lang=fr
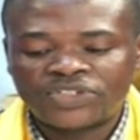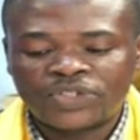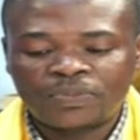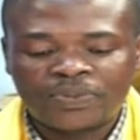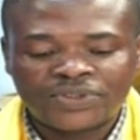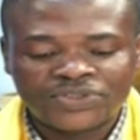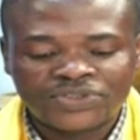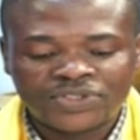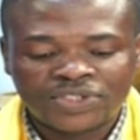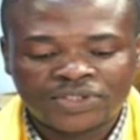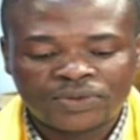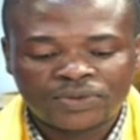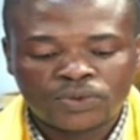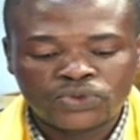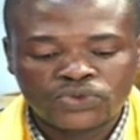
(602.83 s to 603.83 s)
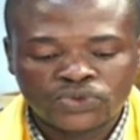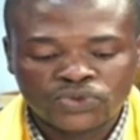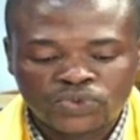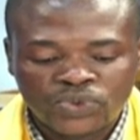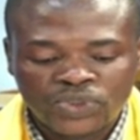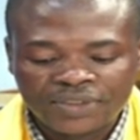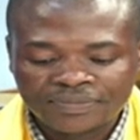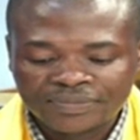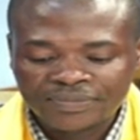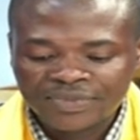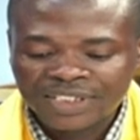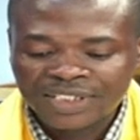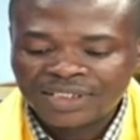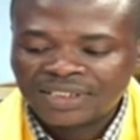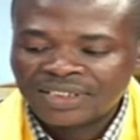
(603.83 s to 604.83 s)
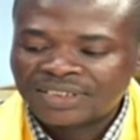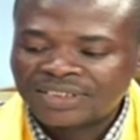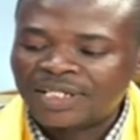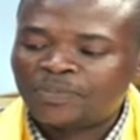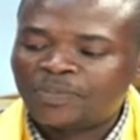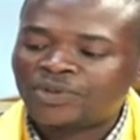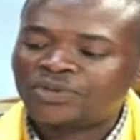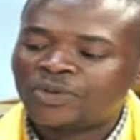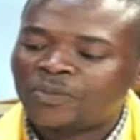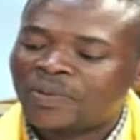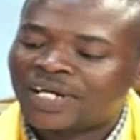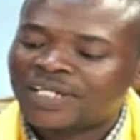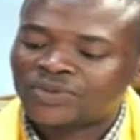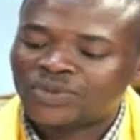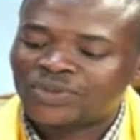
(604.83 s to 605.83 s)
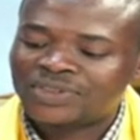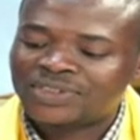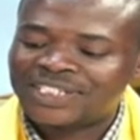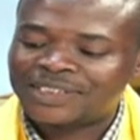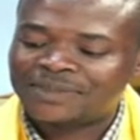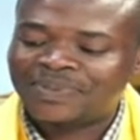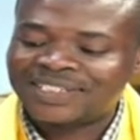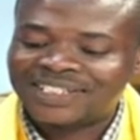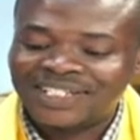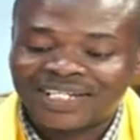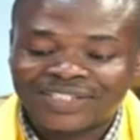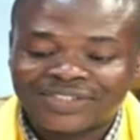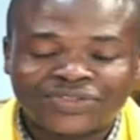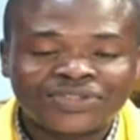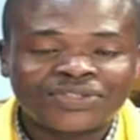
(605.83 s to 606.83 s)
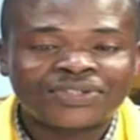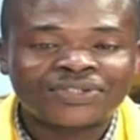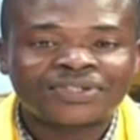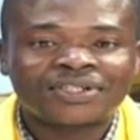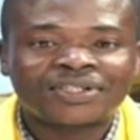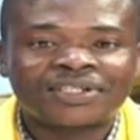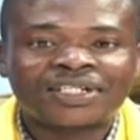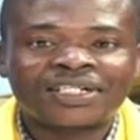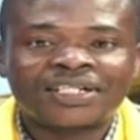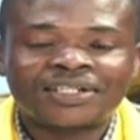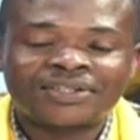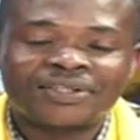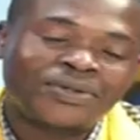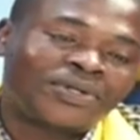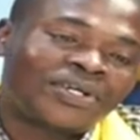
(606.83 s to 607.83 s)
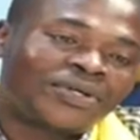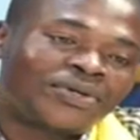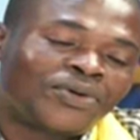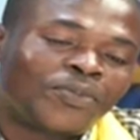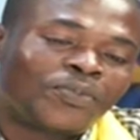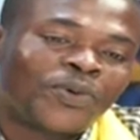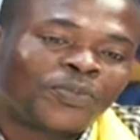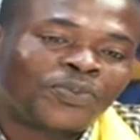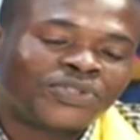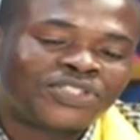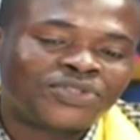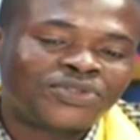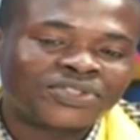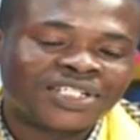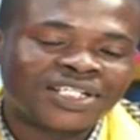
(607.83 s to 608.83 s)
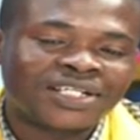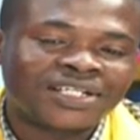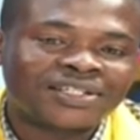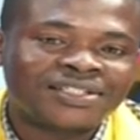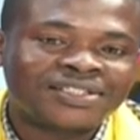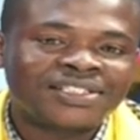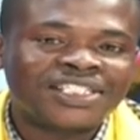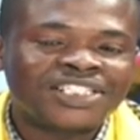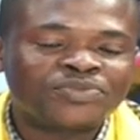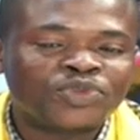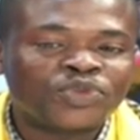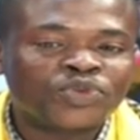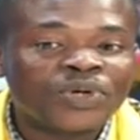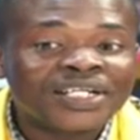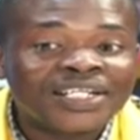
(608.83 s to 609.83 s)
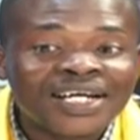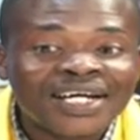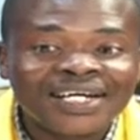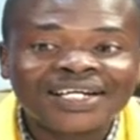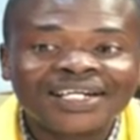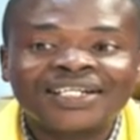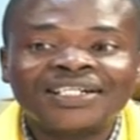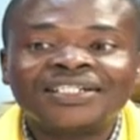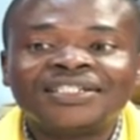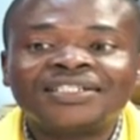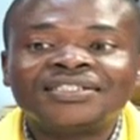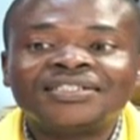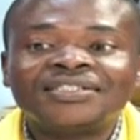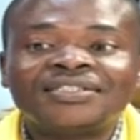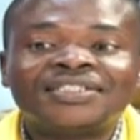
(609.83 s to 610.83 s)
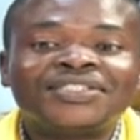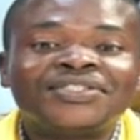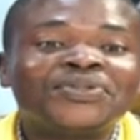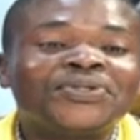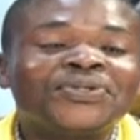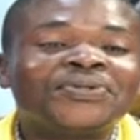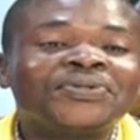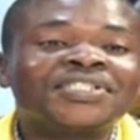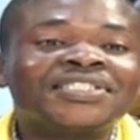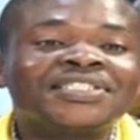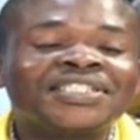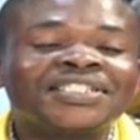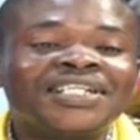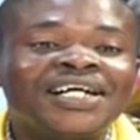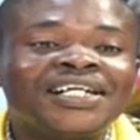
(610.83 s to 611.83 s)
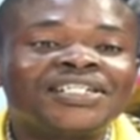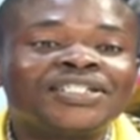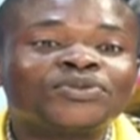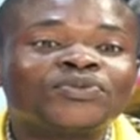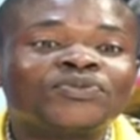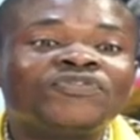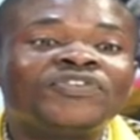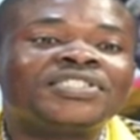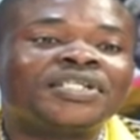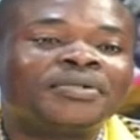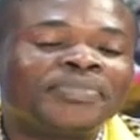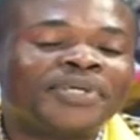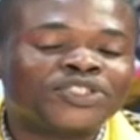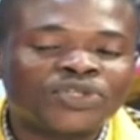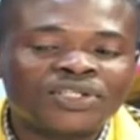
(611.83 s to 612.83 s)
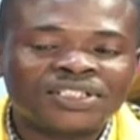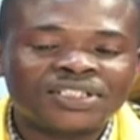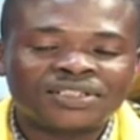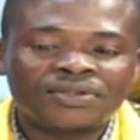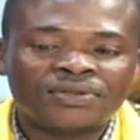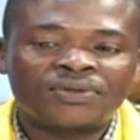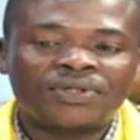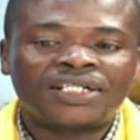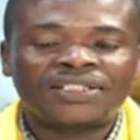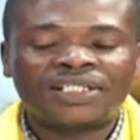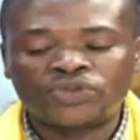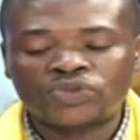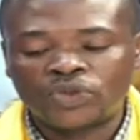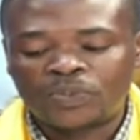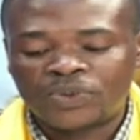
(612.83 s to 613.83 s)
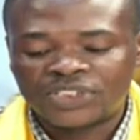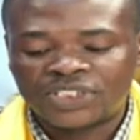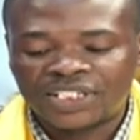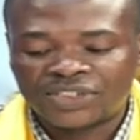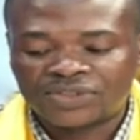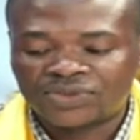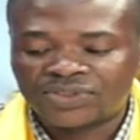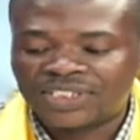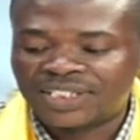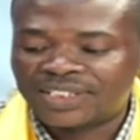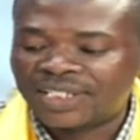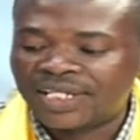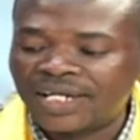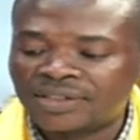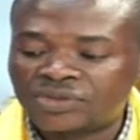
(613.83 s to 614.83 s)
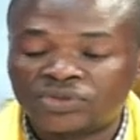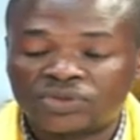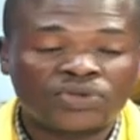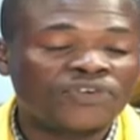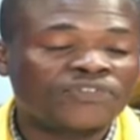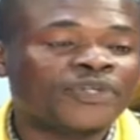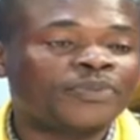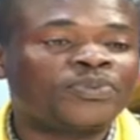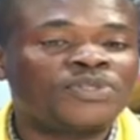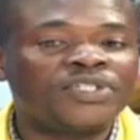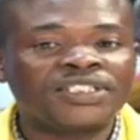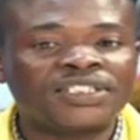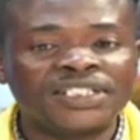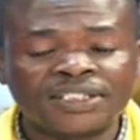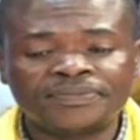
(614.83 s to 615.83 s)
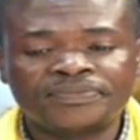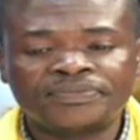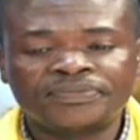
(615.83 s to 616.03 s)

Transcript: je pense qu'aujourd'hui, ne portons pas trop de spéculations euh, au, propos du docteur euh, Denis Mukwege, sinon on risque d'aller vite en besogne. On attend son projet de société, son offre politique,